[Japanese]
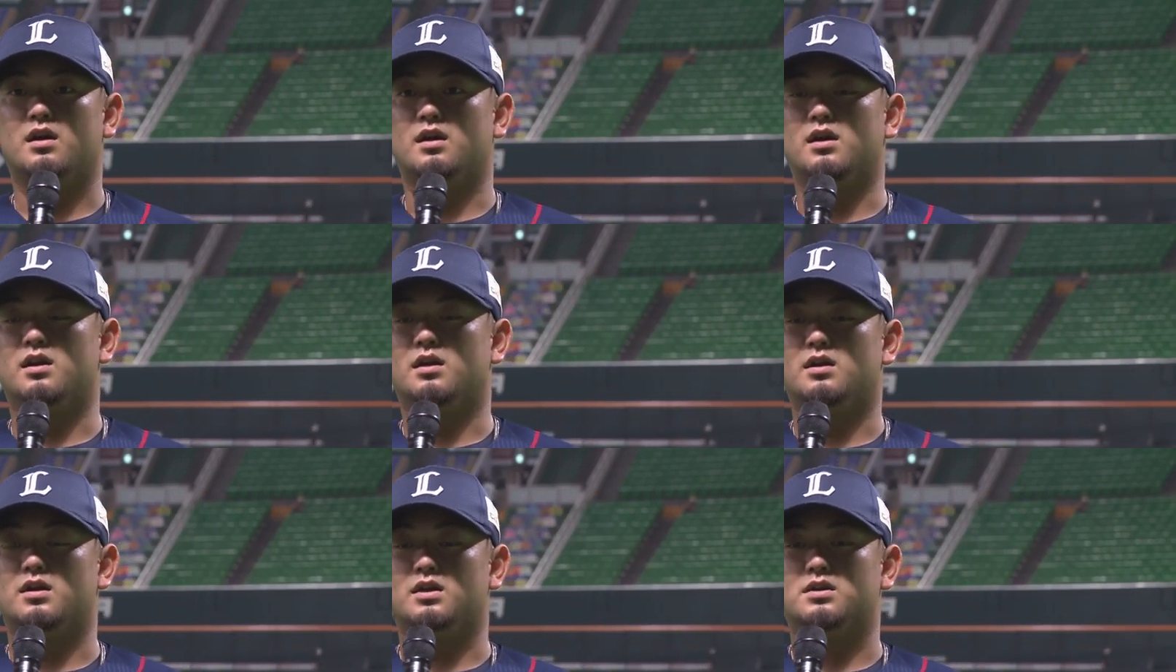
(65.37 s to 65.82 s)

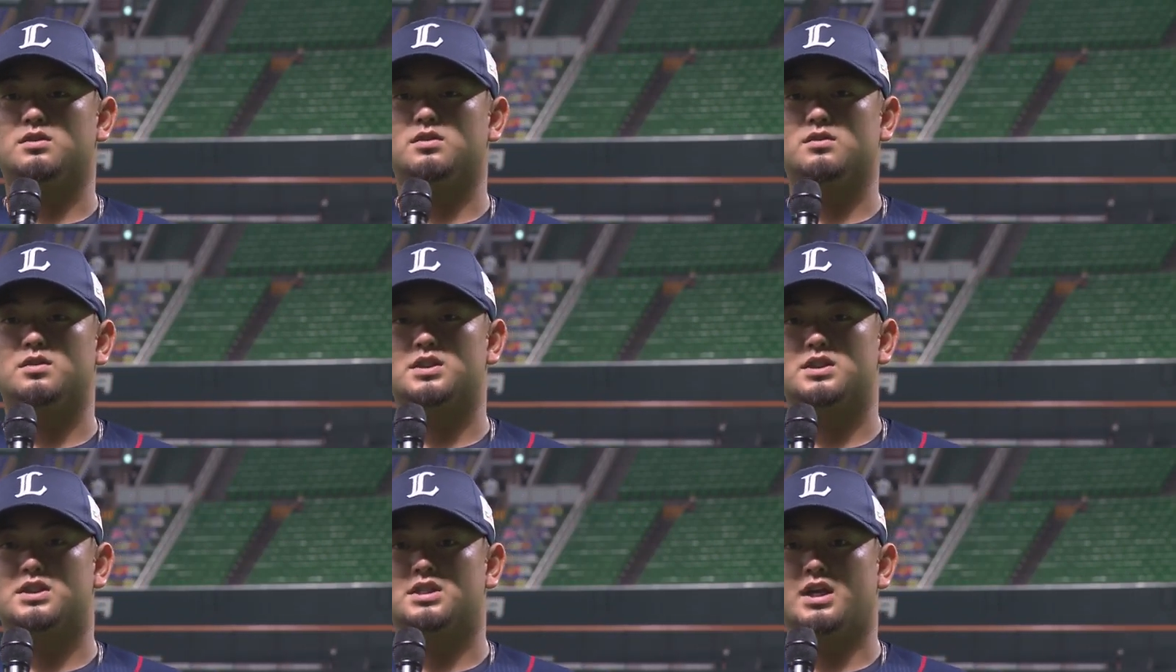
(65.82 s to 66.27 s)
えー、
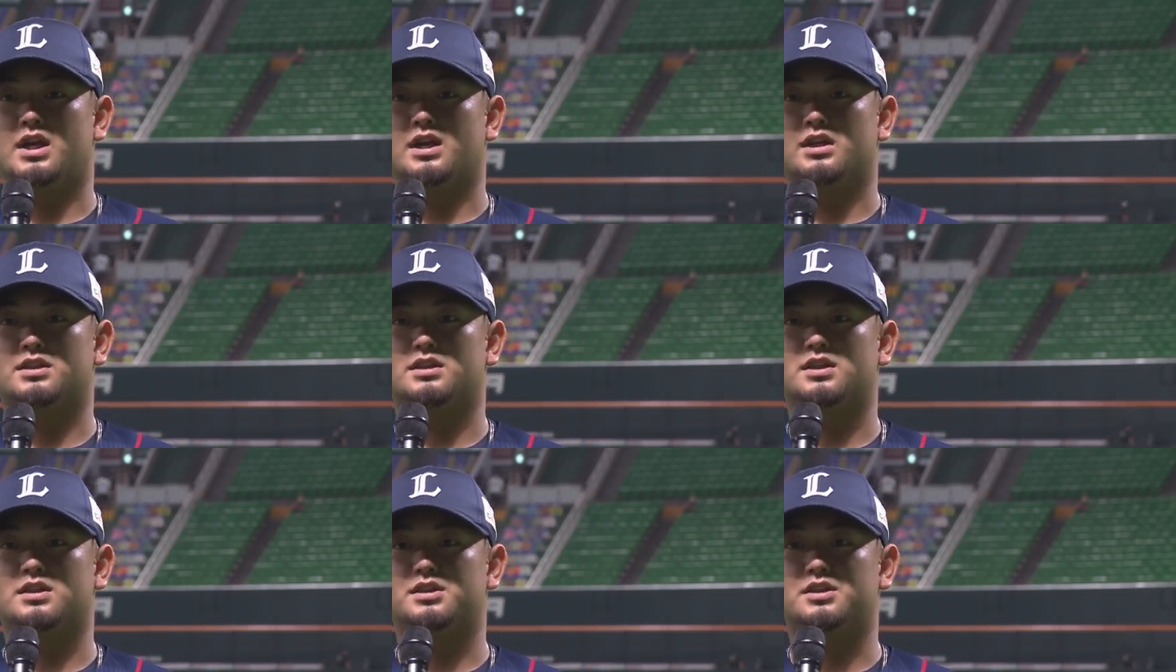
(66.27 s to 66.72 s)
そうです
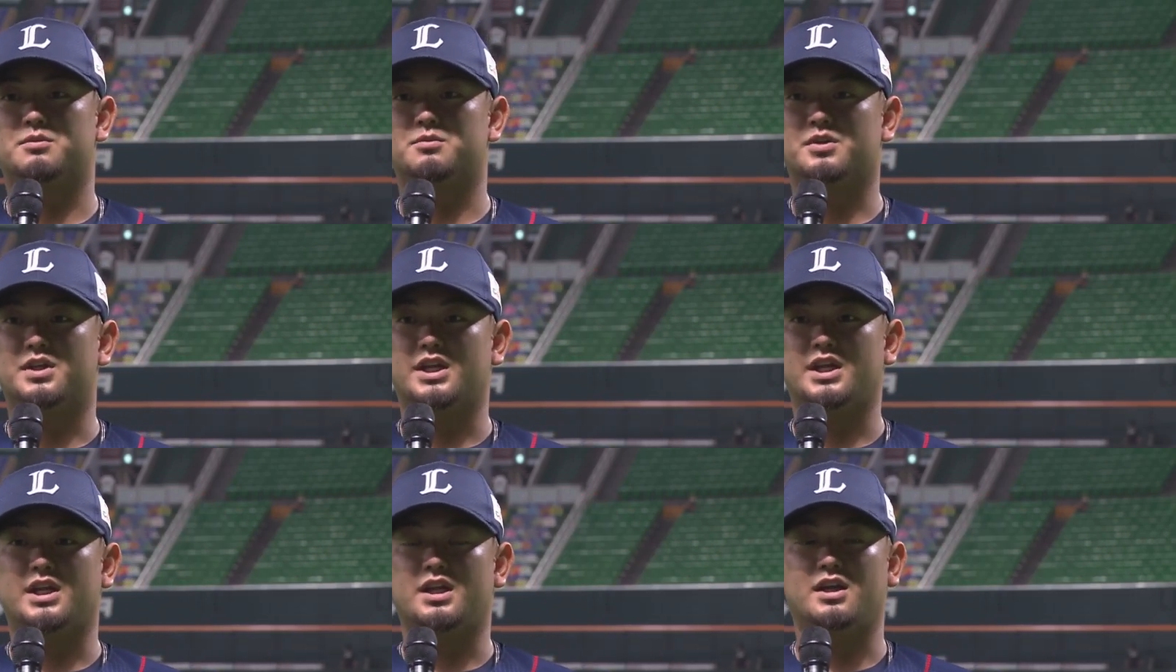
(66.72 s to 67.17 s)
ね久し
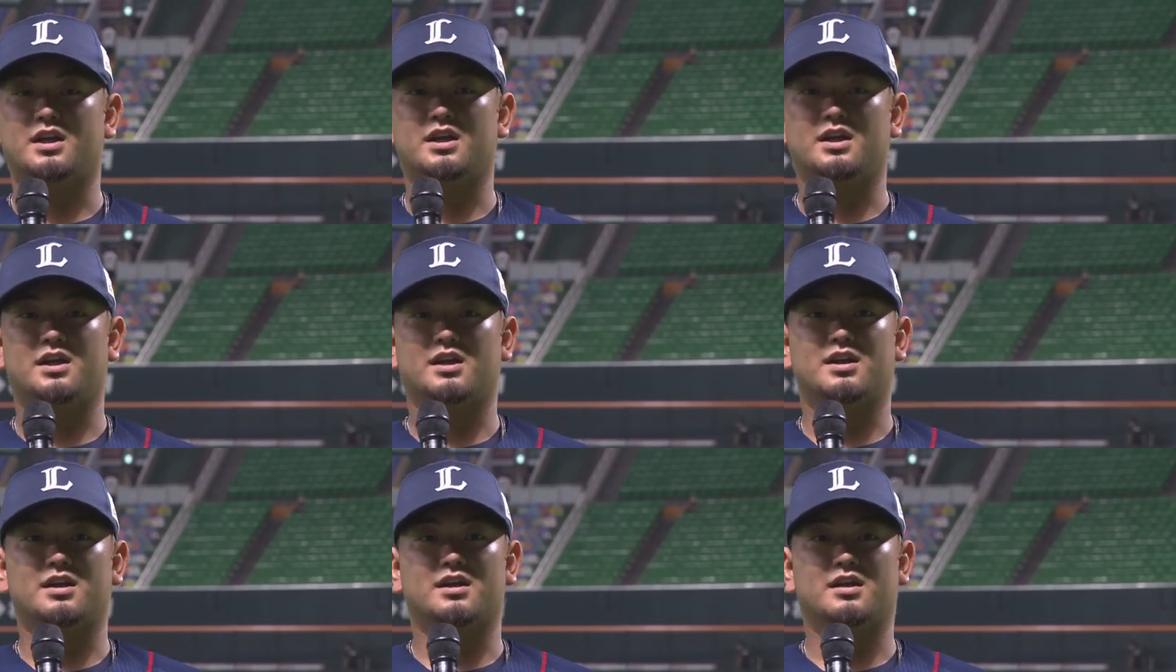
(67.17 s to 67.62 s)
ぶり
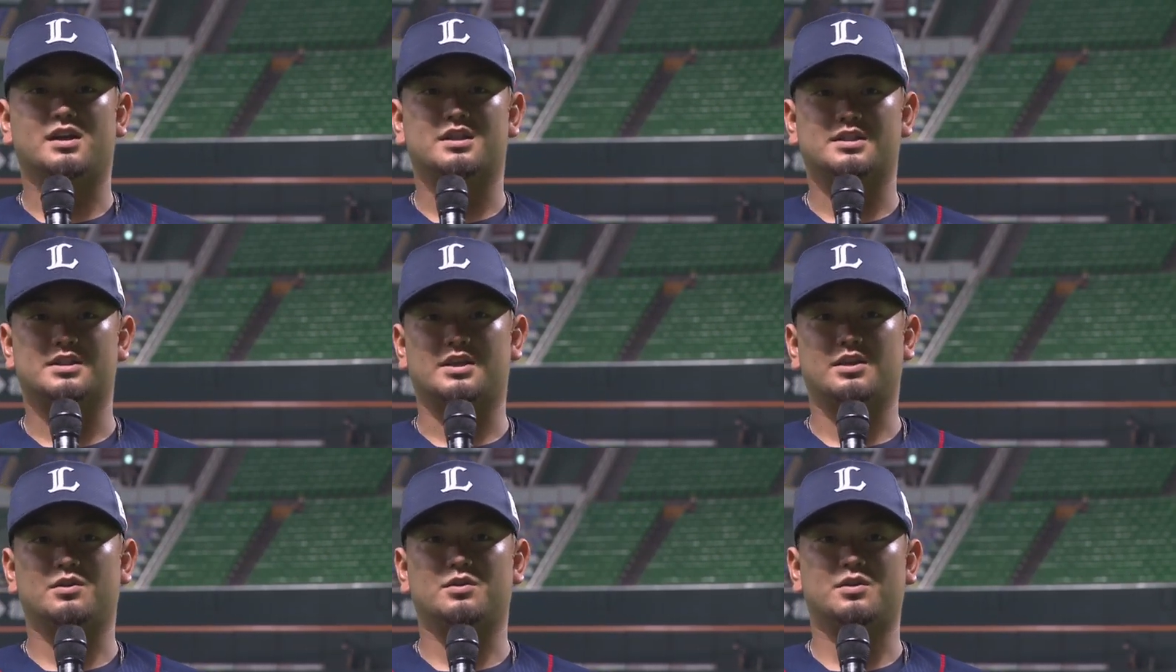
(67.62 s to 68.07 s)
に打
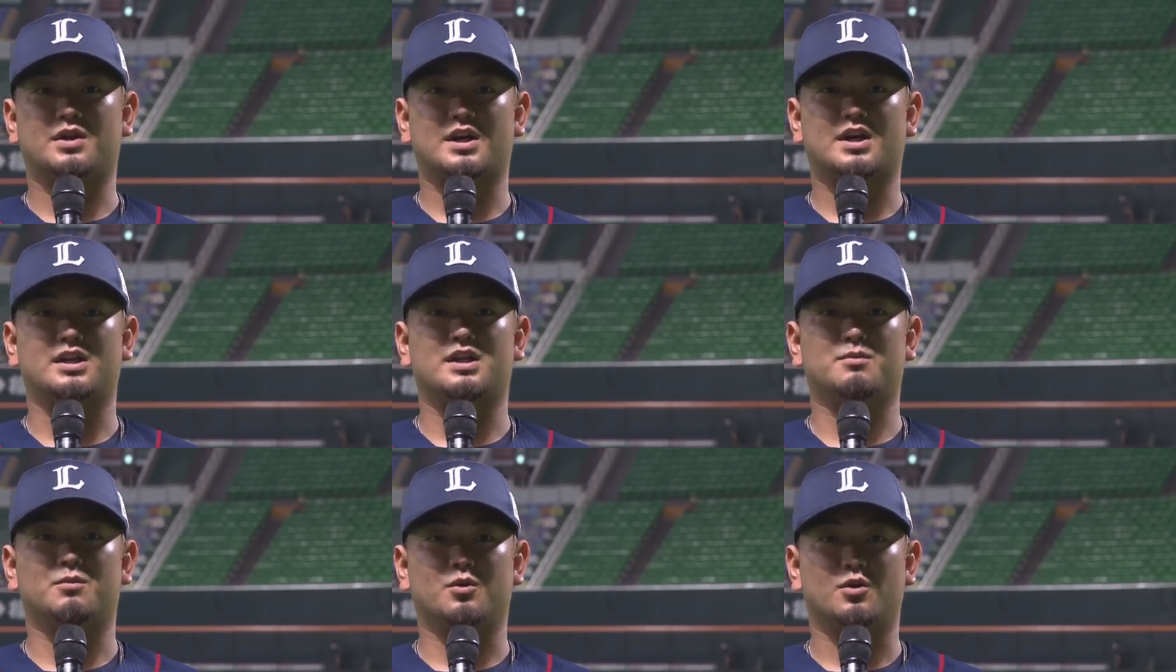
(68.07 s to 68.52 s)
席の
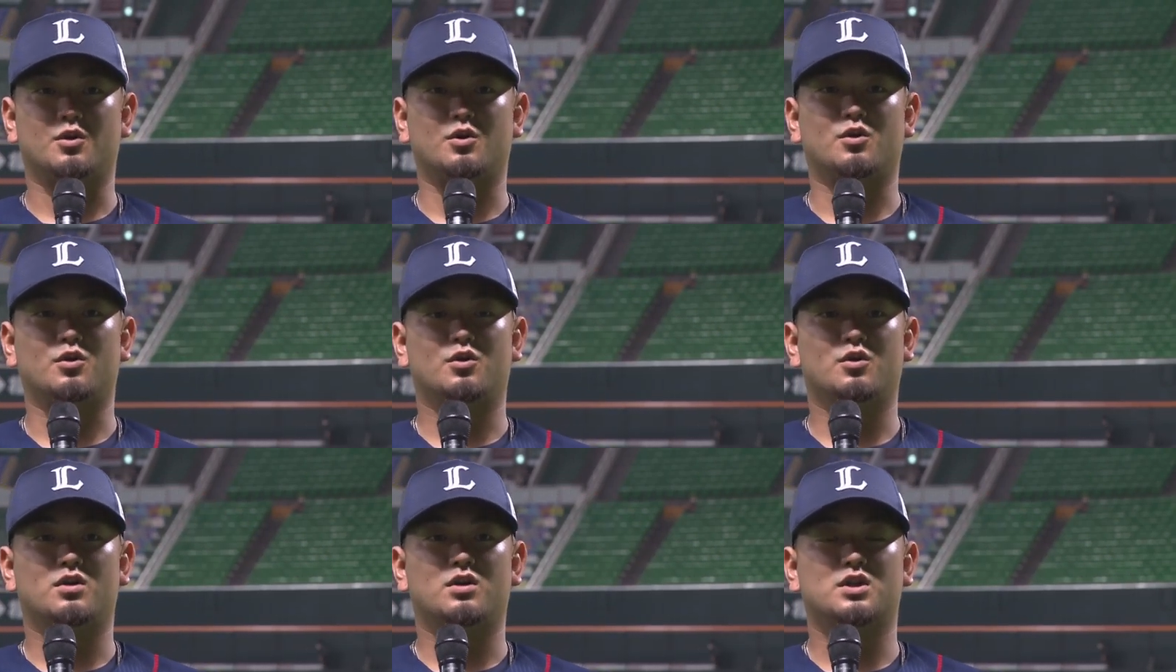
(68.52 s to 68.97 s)
中で
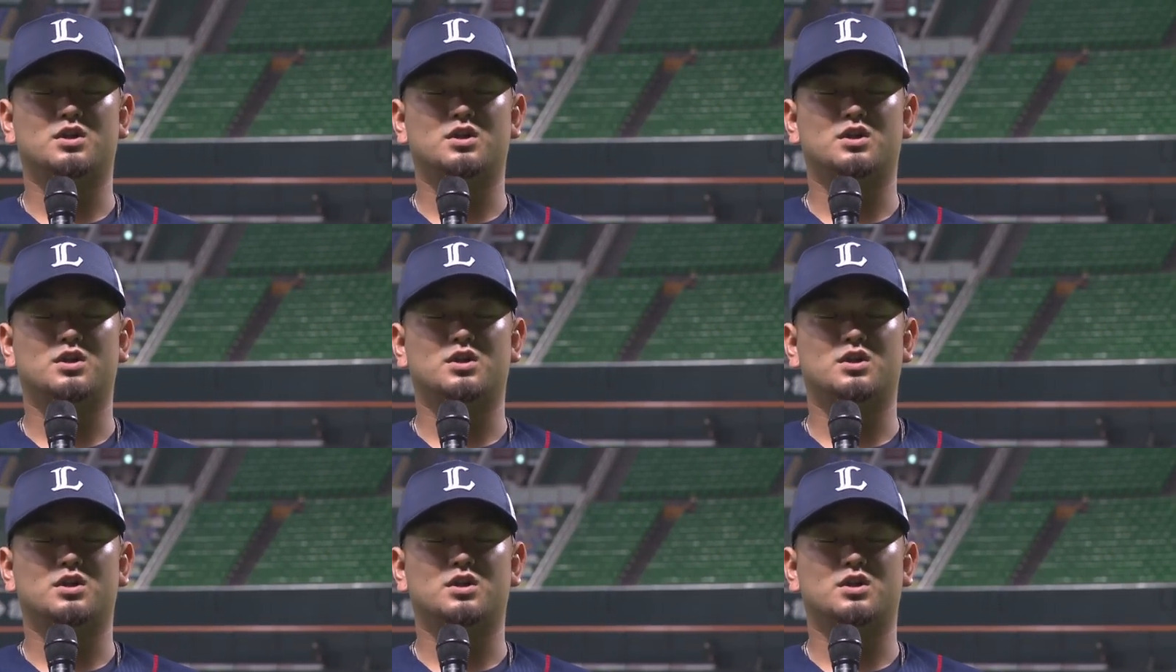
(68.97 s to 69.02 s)
も